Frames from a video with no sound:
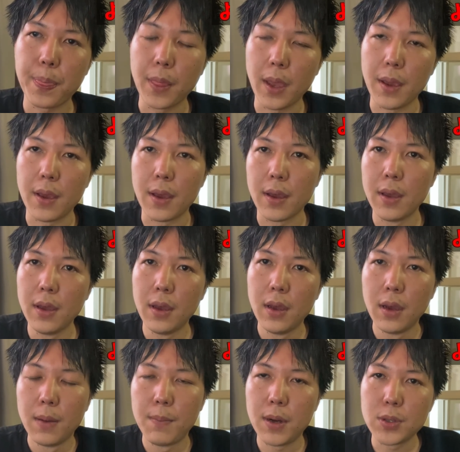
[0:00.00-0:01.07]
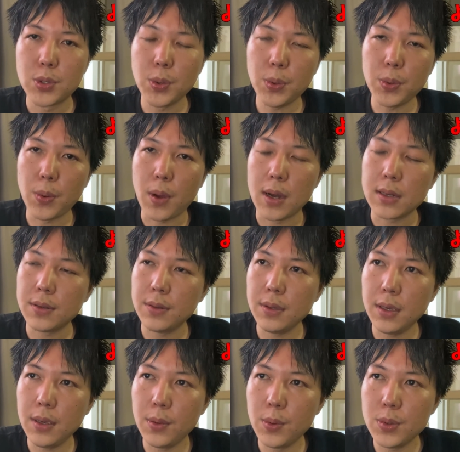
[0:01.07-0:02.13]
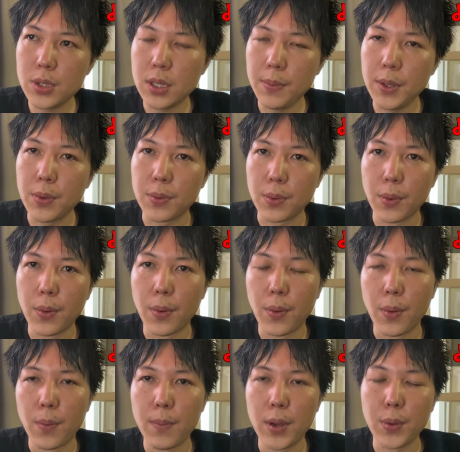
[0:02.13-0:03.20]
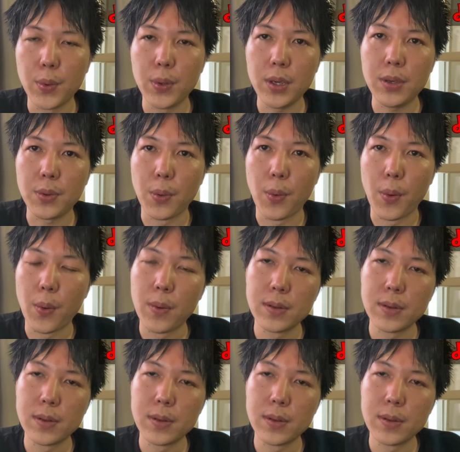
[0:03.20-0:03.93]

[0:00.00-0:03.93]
で、まあ、ちょっと確認をしてみると、まあ、より人、